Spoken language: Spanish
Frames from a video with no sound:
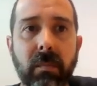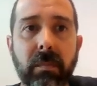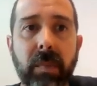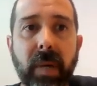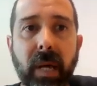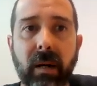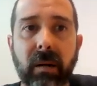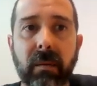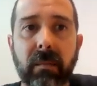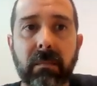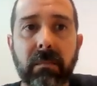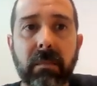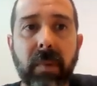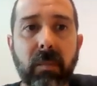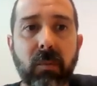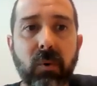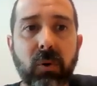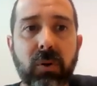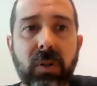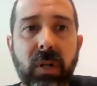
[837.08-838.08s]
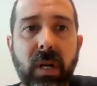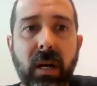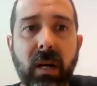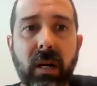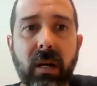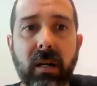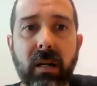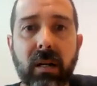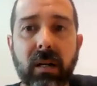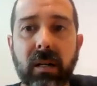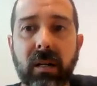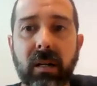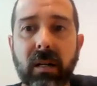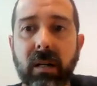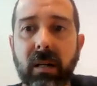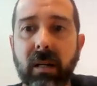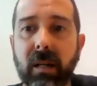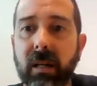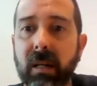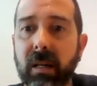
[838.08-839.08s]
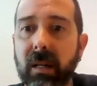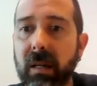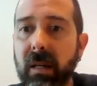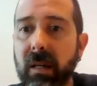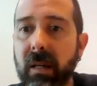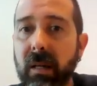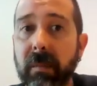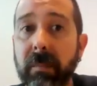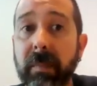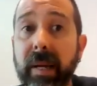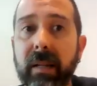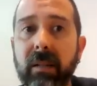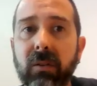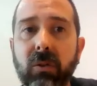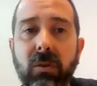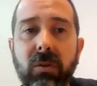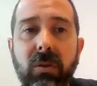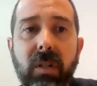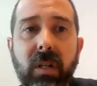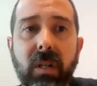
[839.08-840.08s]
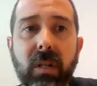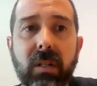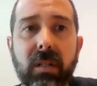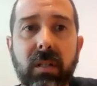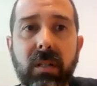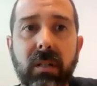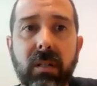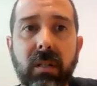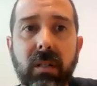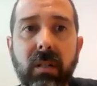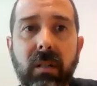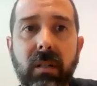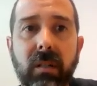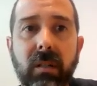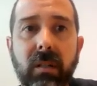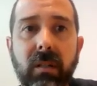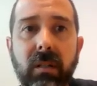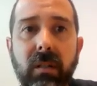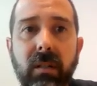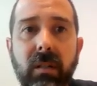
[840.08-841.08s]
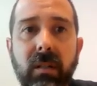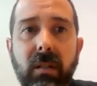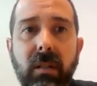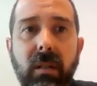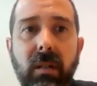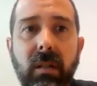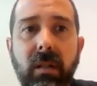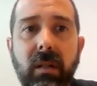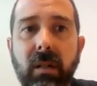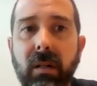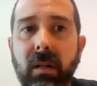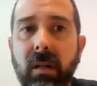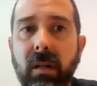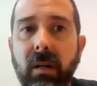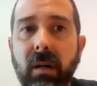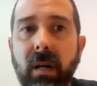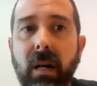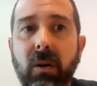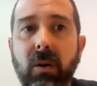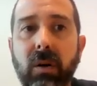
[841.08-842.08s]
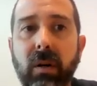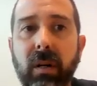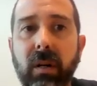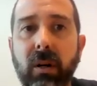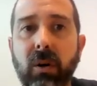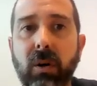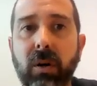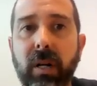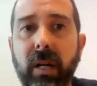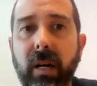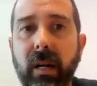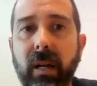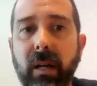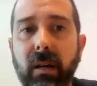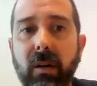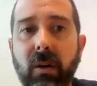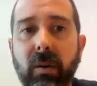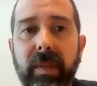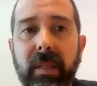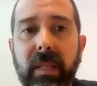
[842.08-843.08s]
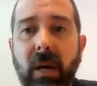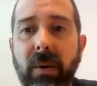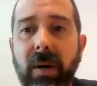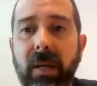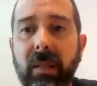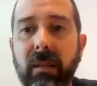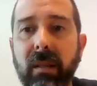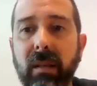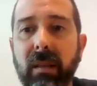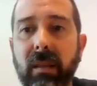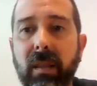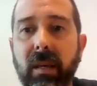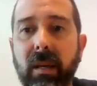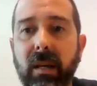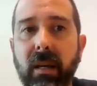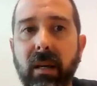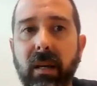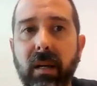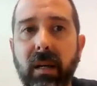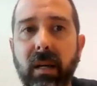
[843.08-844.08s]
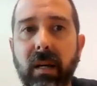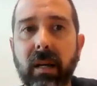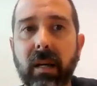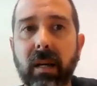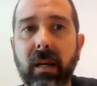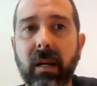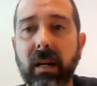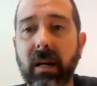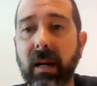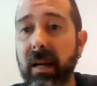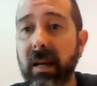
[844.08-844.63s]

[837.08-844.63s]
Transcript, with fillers: Bien, vamos a eh, ver entonces eh, algo lo que les comentaba antes de eh,